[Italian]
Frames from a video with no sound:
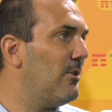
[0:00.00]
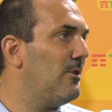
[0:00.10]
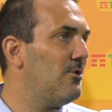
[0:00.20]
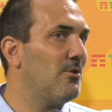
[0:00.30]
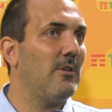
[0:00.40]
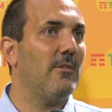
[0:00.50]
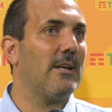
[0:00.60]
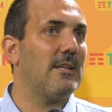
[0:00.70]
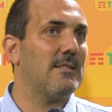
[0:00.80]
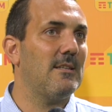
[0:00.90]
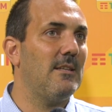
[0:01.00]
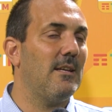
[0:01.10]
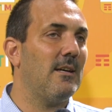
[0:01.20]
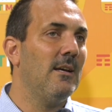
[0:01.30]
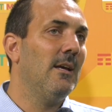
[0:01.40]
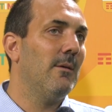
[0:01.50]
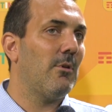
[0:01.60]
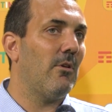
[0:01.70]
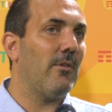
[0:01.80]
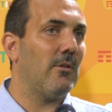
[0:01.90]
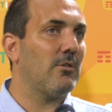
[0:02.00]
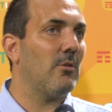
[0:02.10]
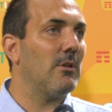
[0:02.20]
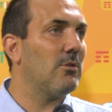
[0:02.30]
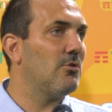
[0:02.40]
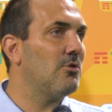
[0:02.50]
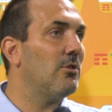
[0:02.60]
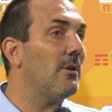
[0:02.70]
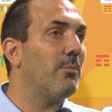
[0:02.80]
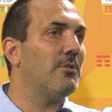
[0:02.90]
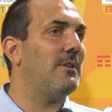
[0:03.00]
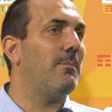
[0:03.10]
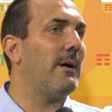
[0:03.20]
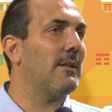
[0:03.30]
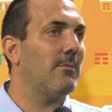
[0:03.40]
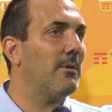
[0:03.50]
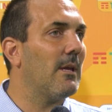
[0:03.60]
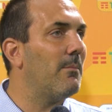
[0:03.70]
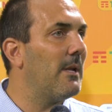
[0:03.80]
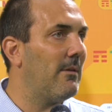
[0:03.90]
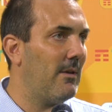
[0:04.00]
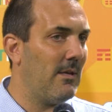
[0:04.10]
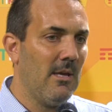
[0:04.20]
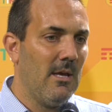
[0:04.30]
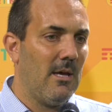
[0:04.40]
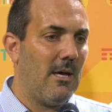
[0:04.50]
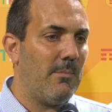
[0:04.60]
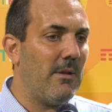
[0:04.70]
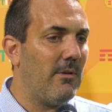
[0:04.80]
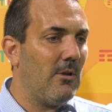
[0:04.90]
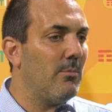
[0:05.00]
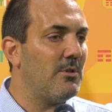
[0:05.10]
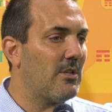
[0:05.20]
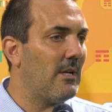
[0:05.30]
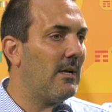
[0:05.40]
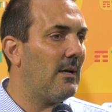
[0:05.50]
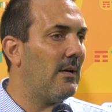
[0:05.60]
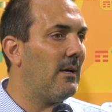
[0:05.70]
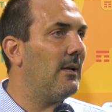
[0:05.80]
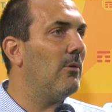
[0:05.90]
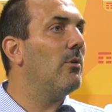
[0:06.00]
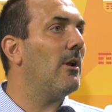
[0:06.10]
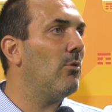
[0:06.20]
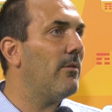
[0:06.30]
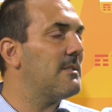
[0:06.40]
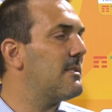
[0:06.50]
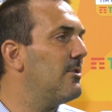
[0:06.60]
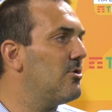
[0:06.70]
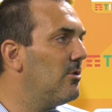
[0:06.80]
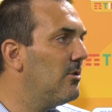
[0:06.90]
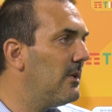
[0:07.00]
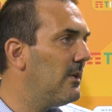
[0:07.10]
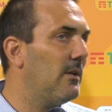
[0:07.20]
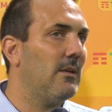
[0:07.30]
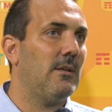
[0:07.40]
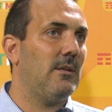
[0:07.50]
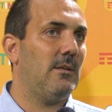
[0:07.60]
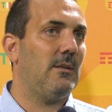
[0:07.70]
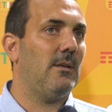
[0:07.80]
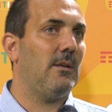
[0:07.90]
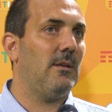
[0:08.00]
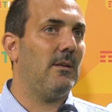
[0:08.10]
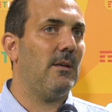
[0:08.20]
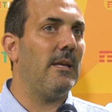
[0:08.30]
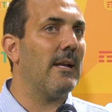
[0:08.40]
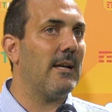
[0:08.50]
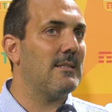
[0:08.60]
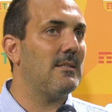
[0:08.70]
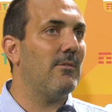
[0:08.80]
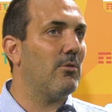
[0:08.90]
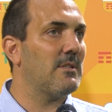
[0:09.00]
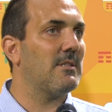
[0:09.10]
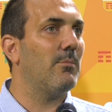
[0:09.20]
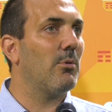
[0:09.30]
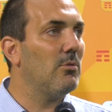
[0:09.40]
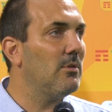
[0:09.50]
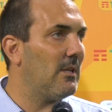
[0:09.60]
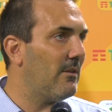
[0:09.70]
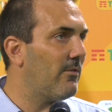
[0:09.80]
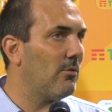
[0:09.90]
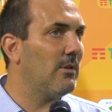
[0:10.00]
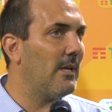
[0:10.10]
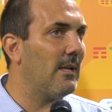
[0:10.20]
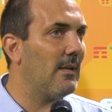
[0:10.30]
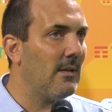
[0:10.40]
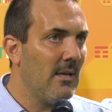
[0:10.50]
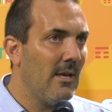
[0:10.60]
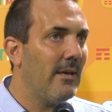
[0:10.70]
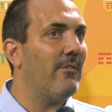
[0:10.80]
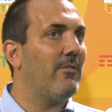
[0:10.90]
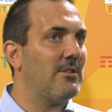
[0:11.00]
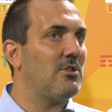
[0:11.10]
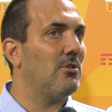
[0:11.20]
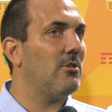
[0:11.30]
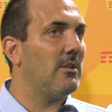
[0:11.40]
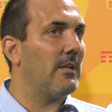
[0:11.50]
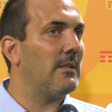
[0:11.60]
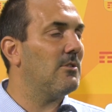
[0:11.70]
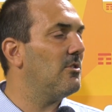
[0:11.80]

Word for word: quanti giorni di vacanza gli dà, però faranno 3-4 giorni e poi si riparte perché a breve, a breve ricomincerà una nuova stagione e, e i ragazzi devono essere pronti ad affrontarla e a farci togliere grandi